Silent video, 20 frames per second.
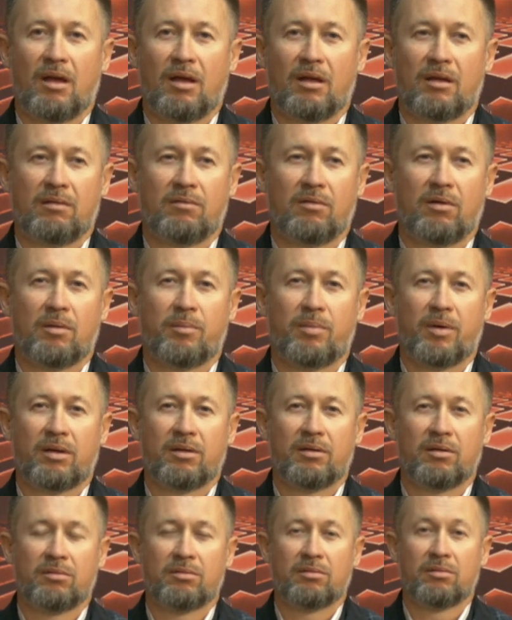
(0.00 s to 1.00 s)
Его я
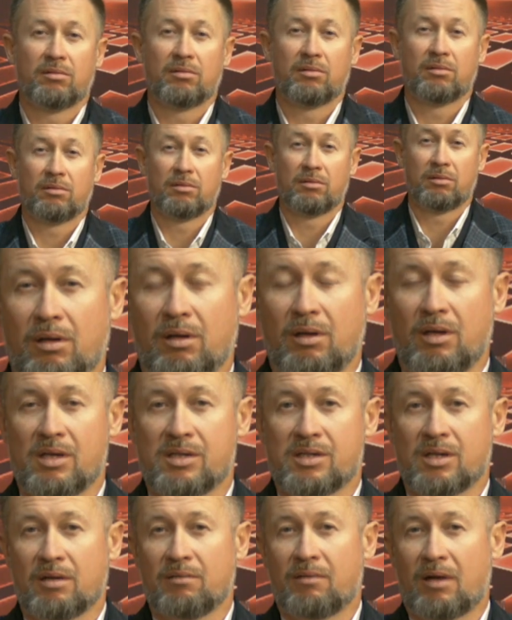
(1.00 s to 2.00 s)
практикую
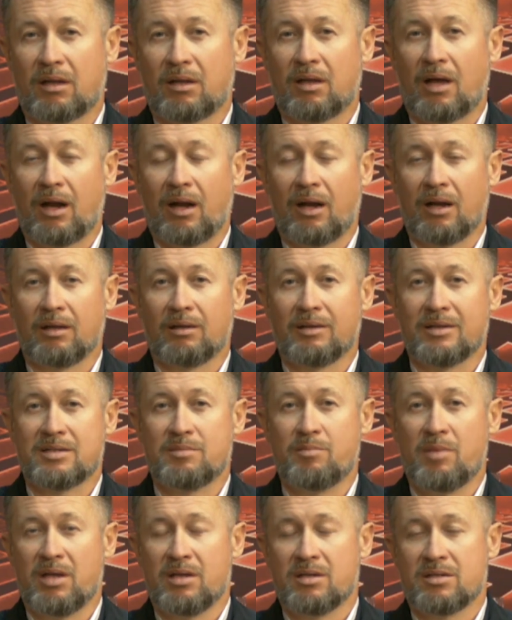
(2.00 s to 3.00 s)
ежеквартально на
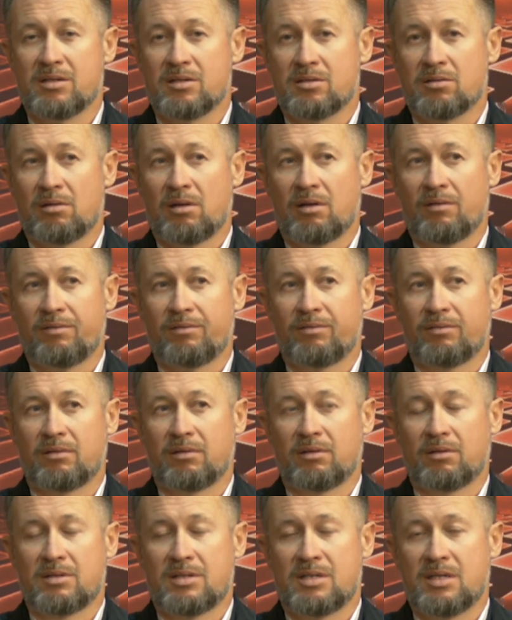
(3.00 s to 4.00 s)
смене сезонов
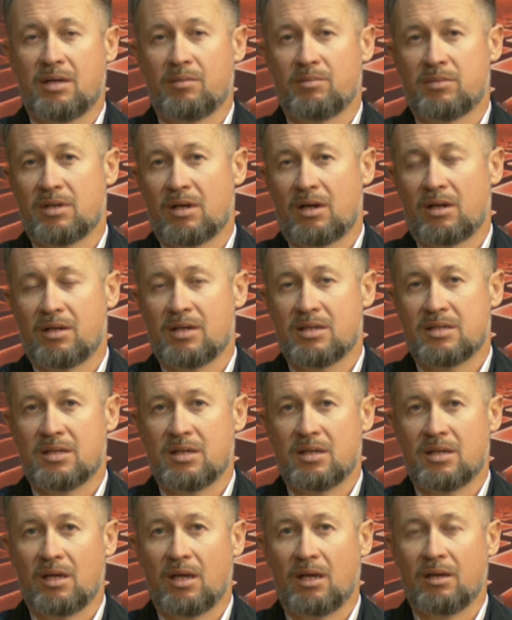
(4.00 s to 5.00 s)
7-10
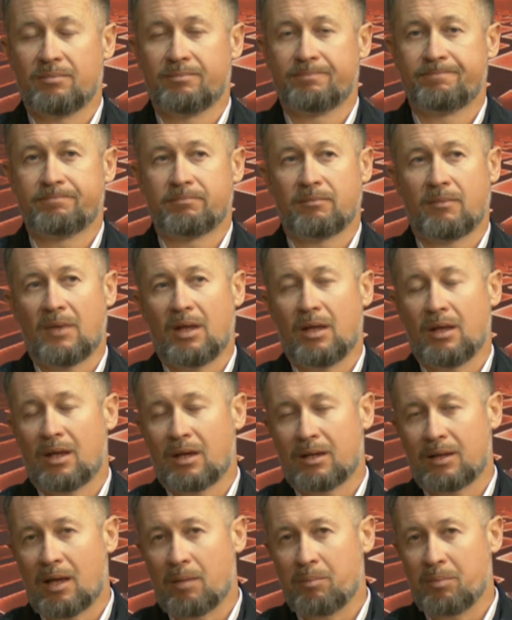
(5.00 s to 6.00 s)
э, дней,
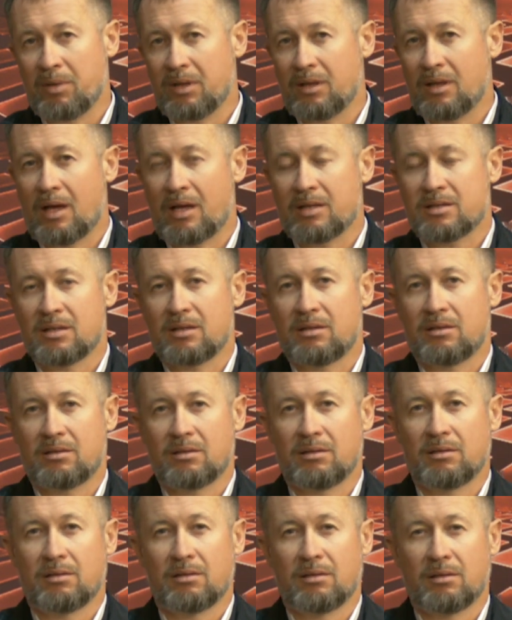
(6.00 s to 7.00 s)
иногда 15,
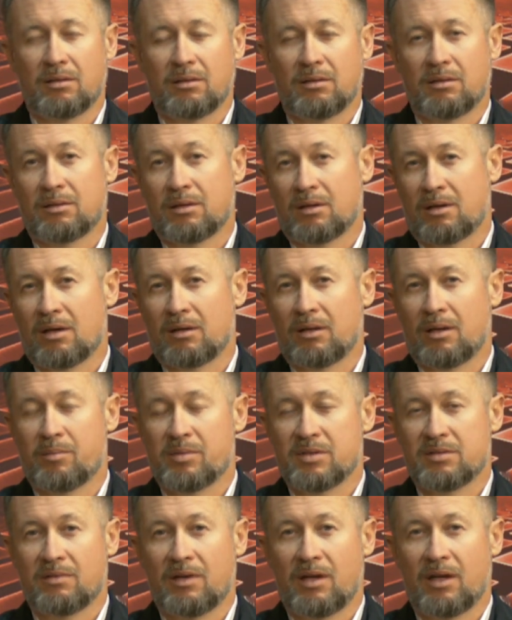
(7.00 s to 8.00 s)
э, это когда
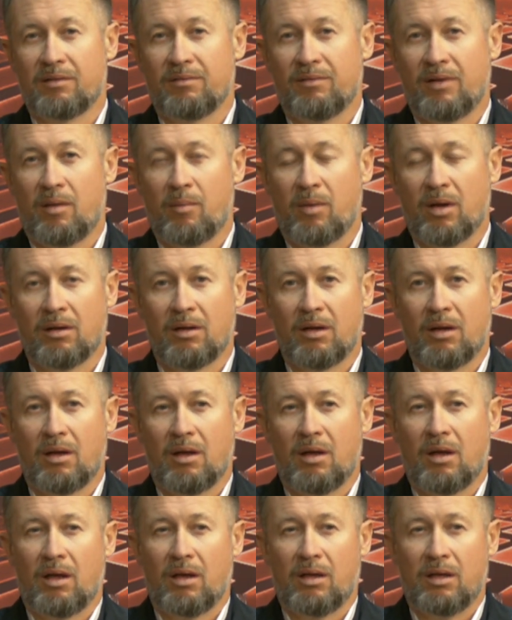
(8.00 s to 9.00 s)
позволяет время.
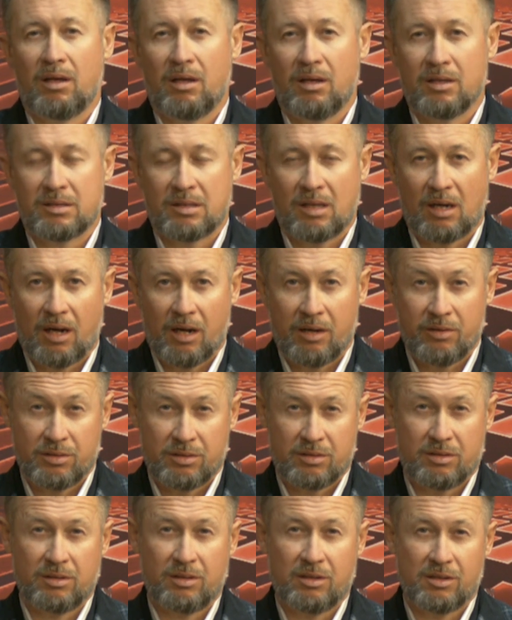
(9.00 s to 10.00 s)
И
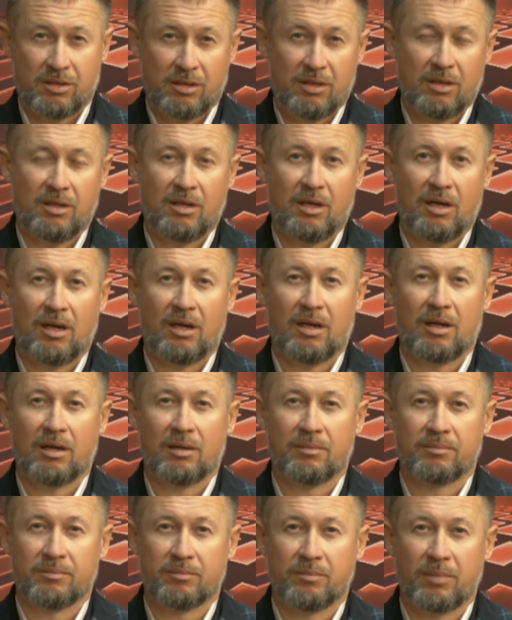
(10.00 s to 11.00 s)
стараюсь
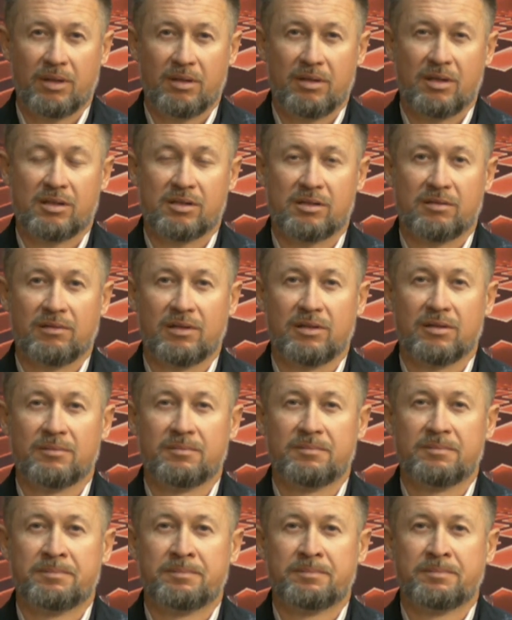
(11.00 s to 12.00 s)
еженедельно поддерживать
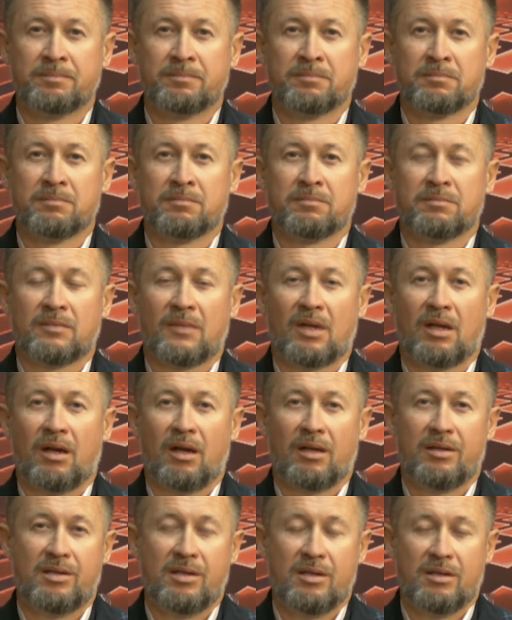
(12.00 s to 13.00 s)

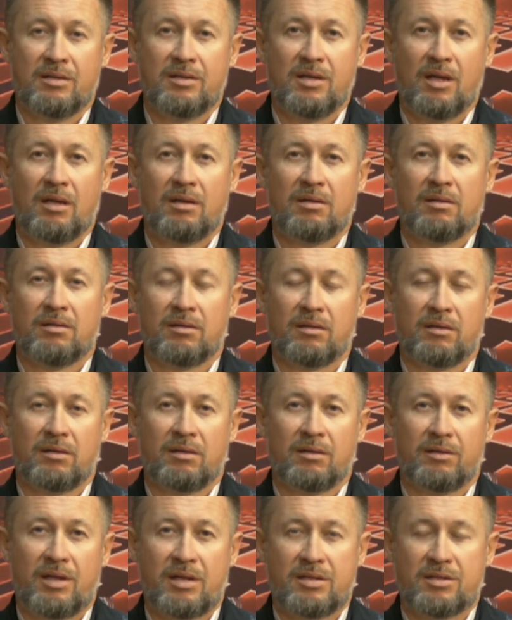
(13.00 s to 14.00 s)
один день
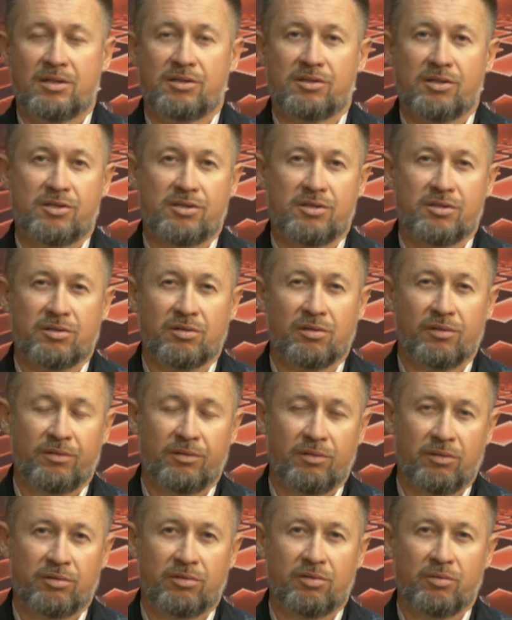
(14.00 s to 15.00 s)
36 э, часов,
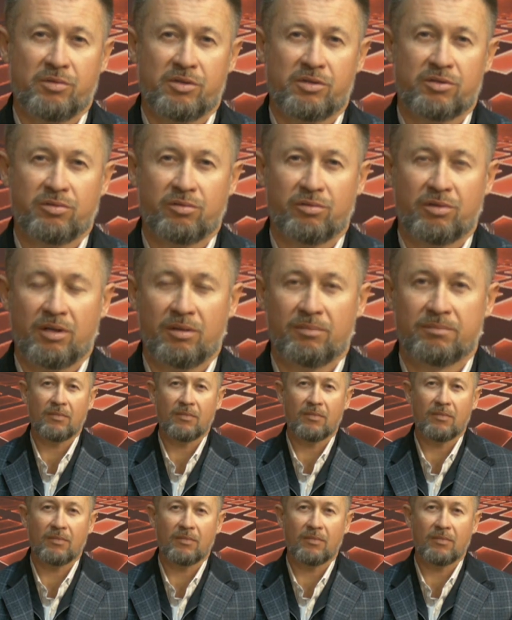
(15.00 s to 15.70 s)
ну, то бишь сутки.